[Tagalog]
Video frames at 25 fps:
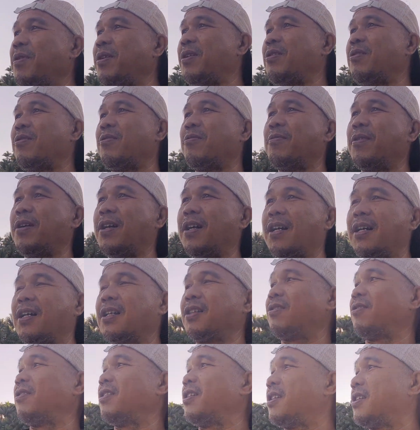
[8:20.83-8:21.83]
Diyos
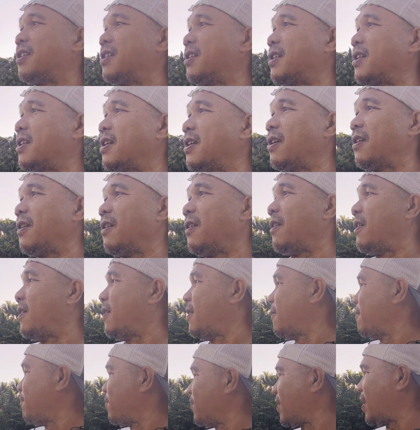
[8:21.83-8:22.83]
kumiyo mga katulits
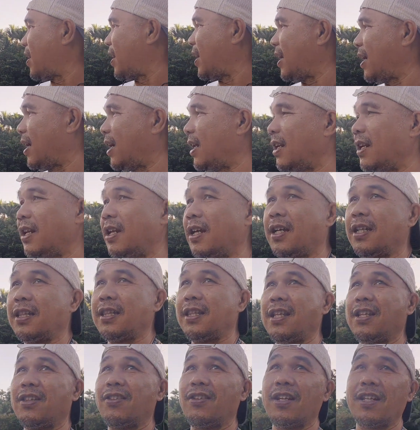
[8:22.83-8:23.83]

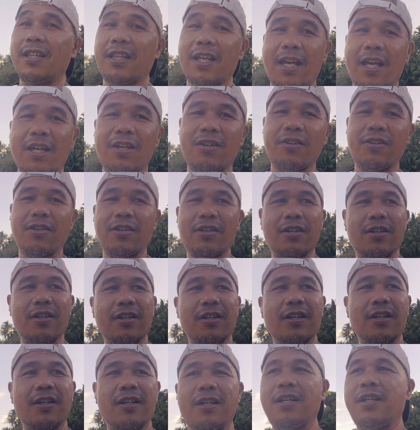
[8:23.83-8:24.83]
ayan at dito na
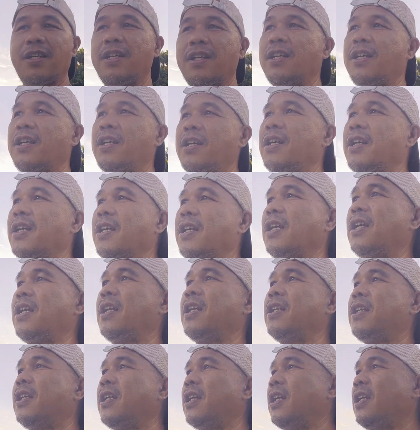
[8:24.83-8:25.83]
tayo
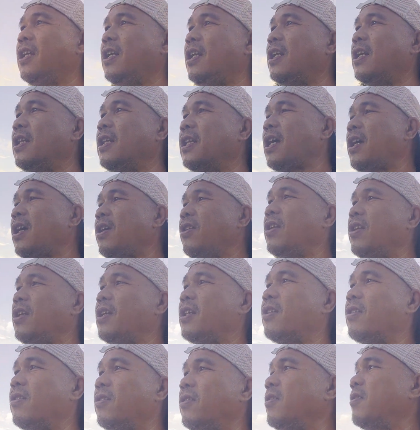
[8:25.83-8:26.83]
gilid-gilid
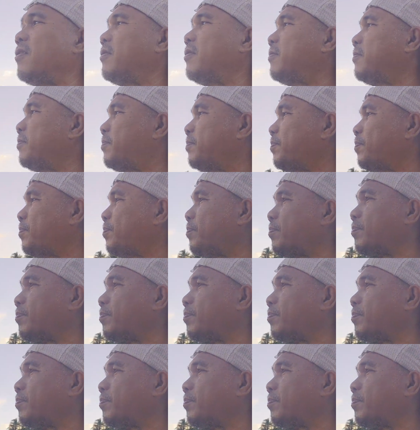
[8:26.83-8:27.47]
lang tayo dito